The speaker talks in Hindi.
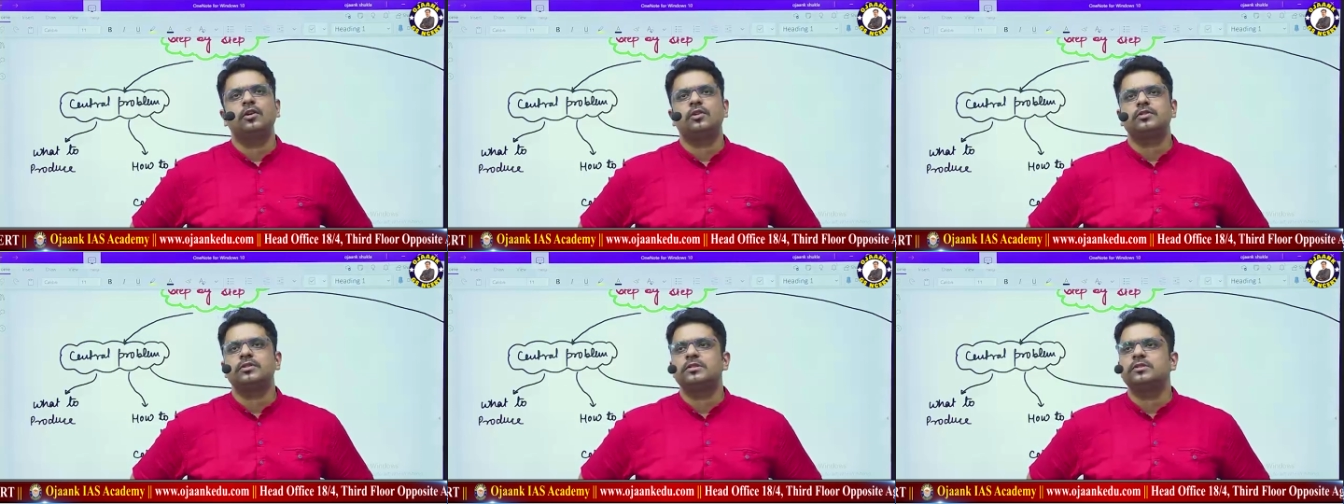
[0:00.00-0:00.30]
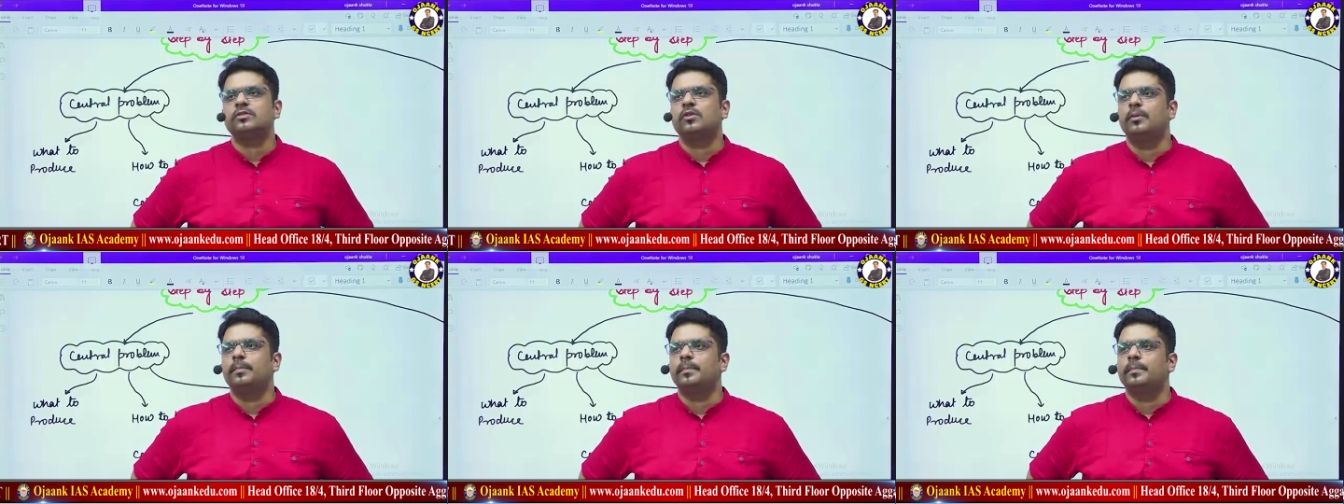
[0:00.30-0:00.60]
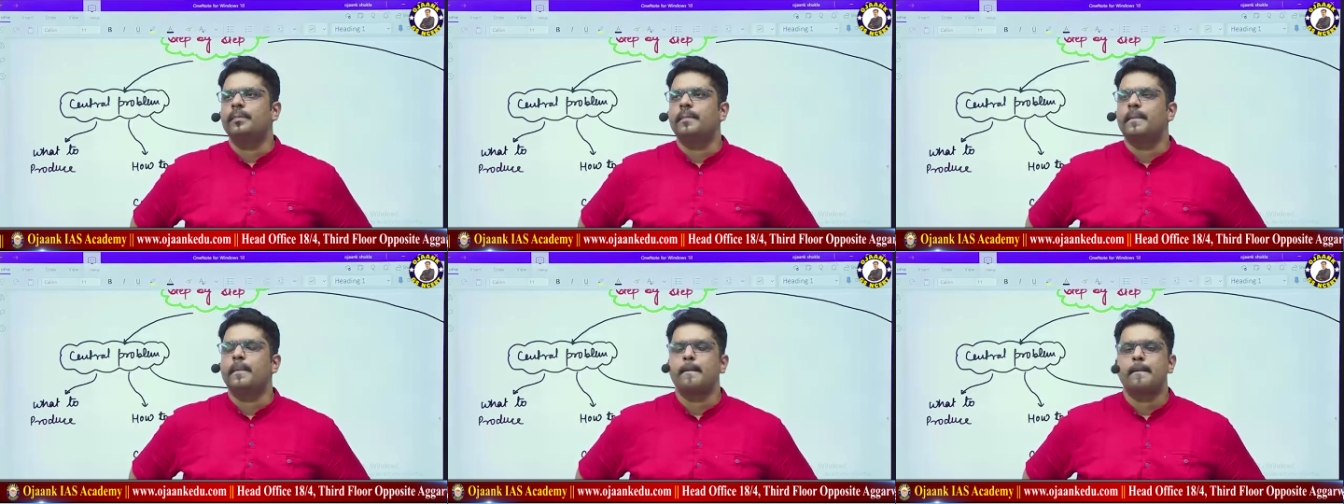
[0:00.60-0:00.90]
रोशन शॉप
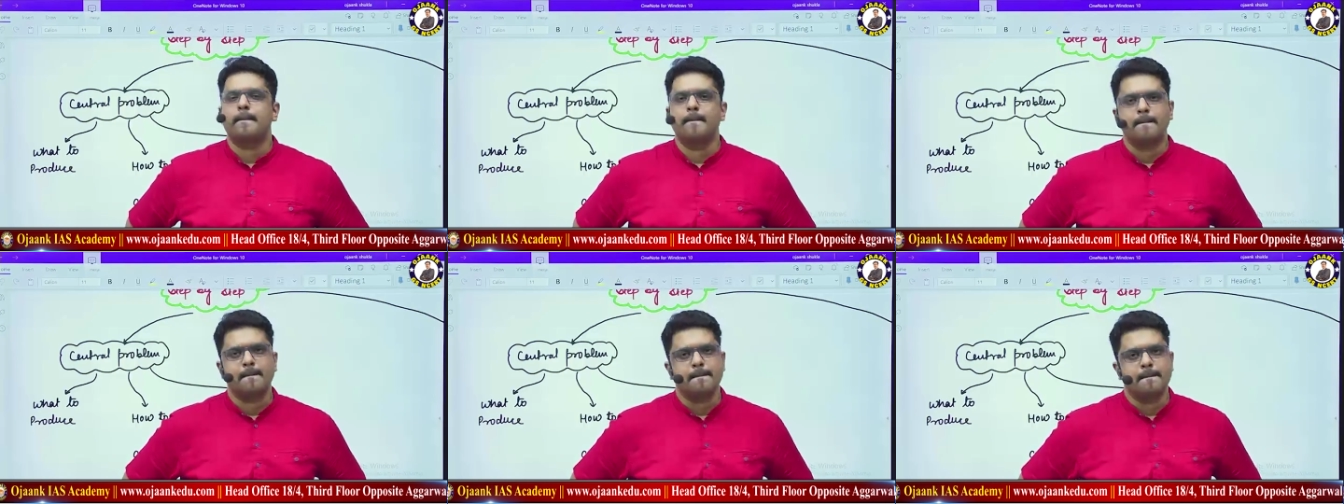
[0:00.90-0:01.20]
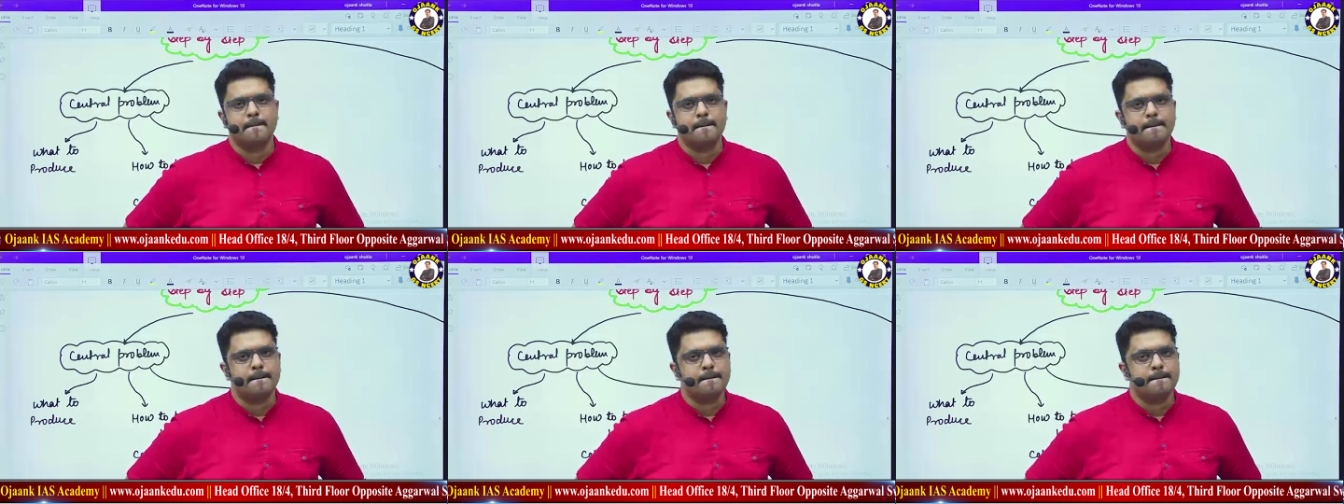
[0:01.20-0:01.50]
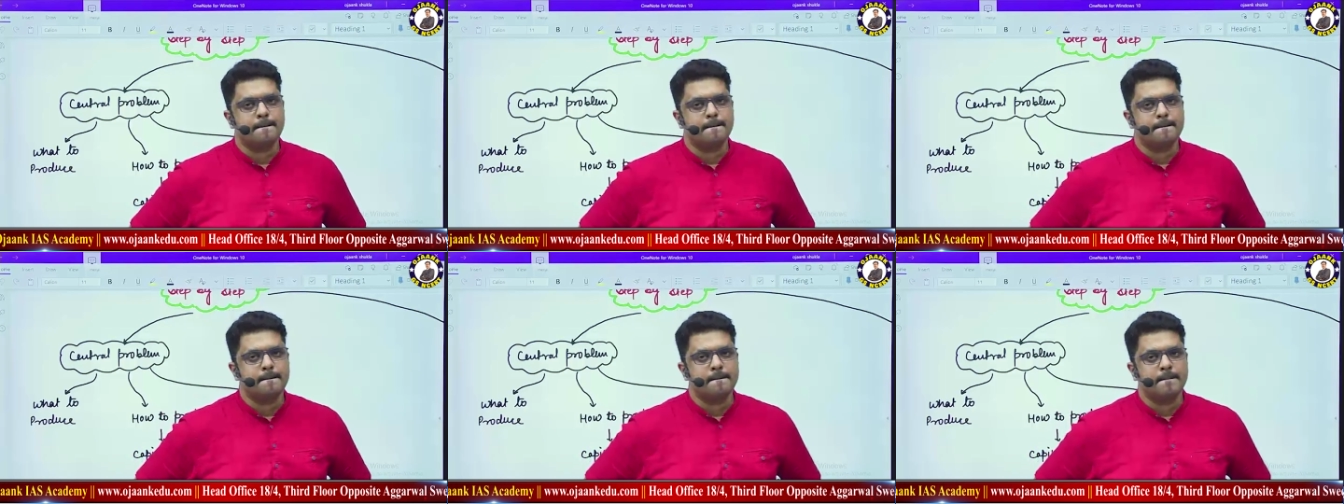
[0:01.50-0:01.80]

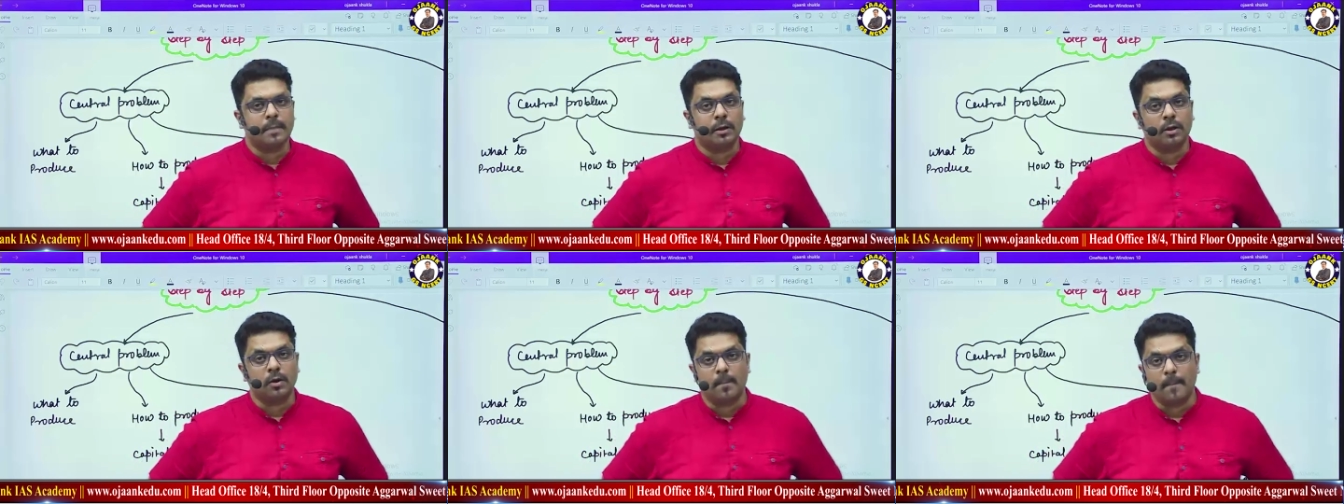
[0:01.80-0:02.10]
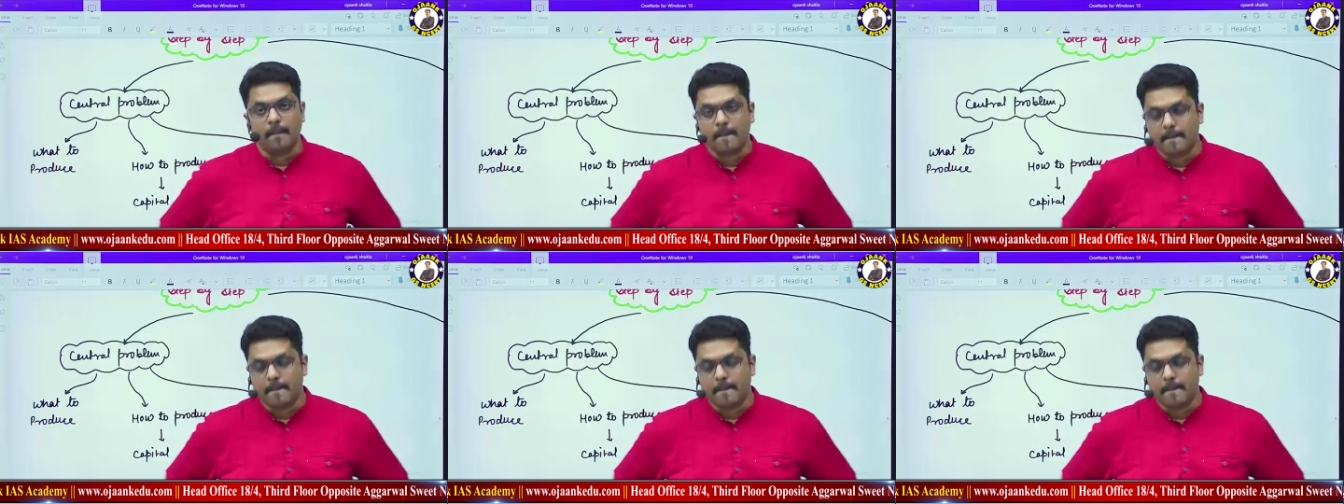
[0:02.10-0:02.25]
बताओ